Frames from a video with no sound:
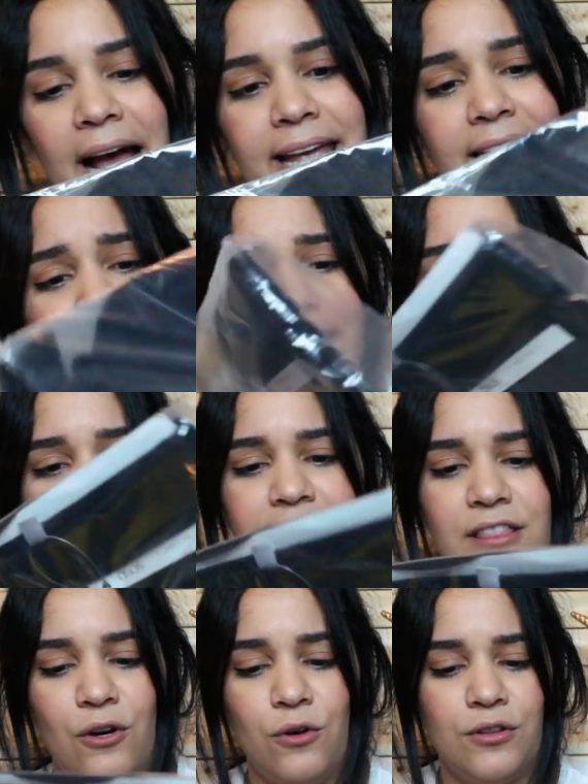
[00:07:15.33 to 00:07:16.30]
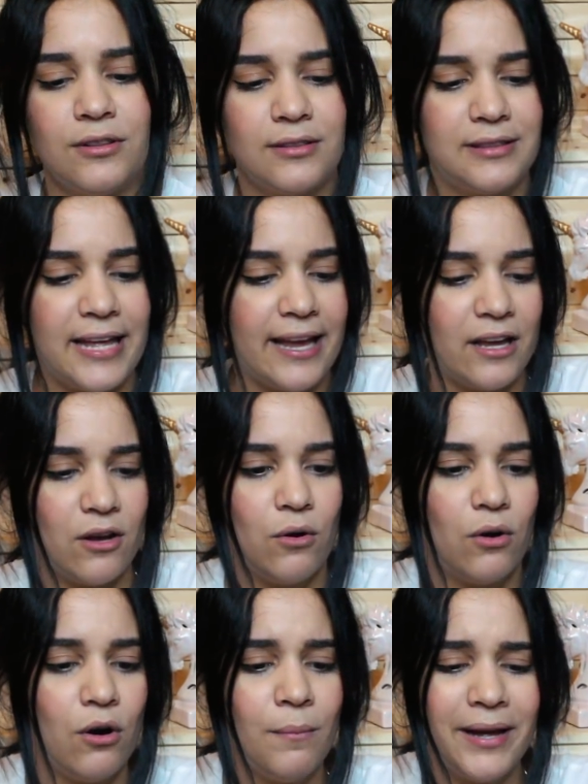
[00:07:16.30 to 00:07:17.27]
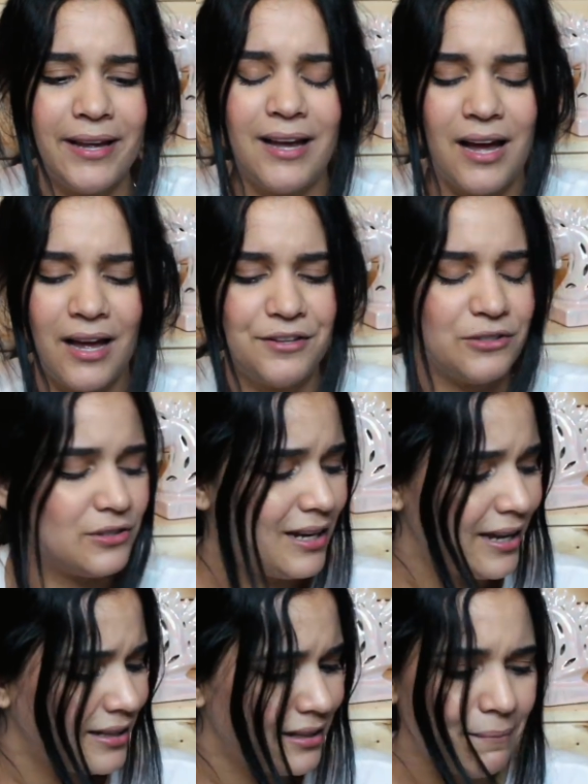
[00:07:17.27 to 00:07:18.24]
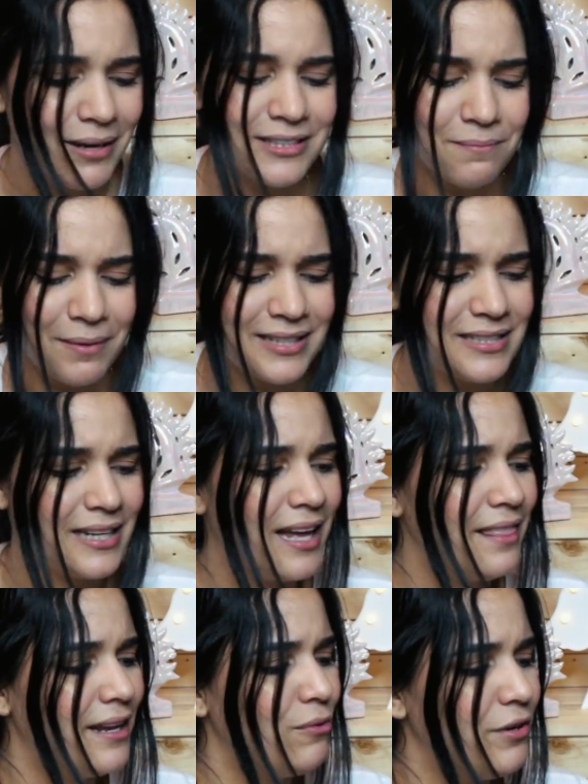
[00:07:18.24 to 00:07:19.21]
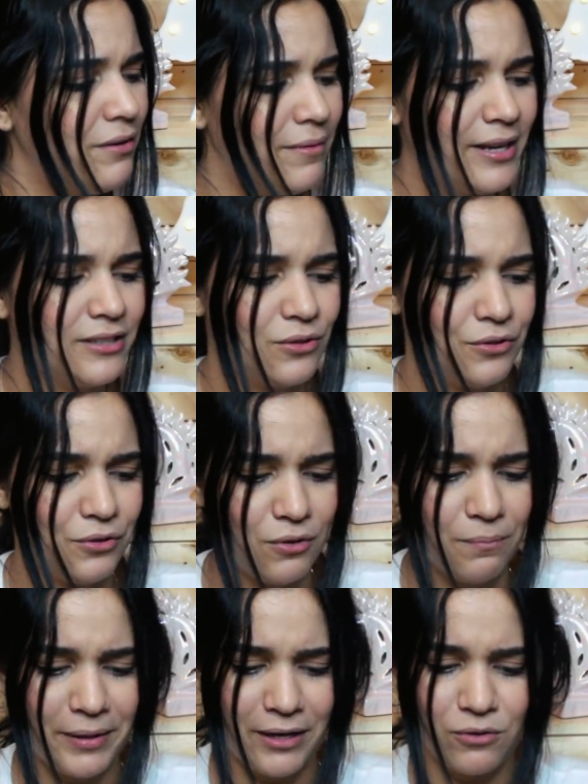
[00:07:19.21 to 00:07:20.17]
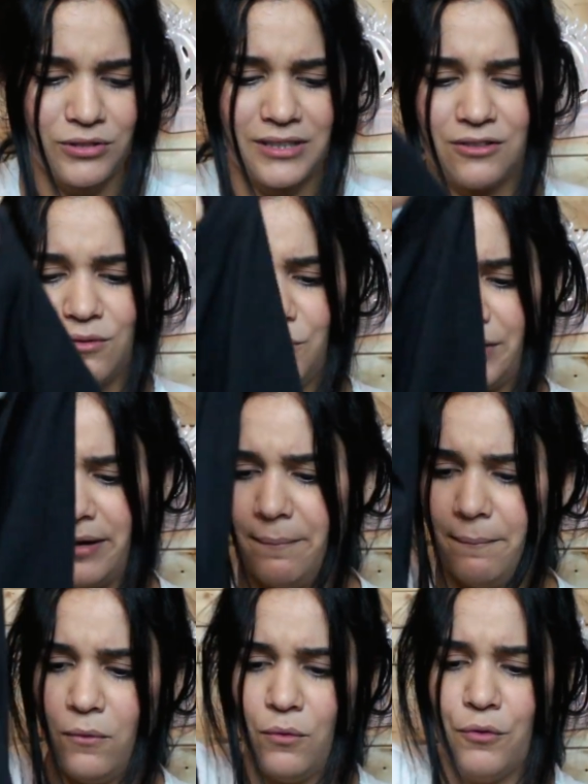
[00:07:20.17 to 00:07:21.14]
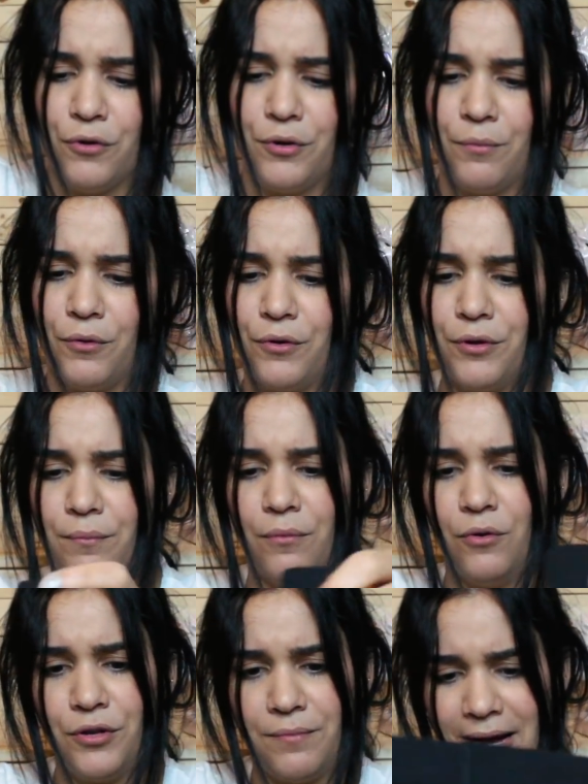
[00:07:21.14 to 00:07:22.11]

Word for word: Aquí dentro tengo, oh my god, yo soy la gente más básica del universo. Yo compré cosas como que muy, muy, muy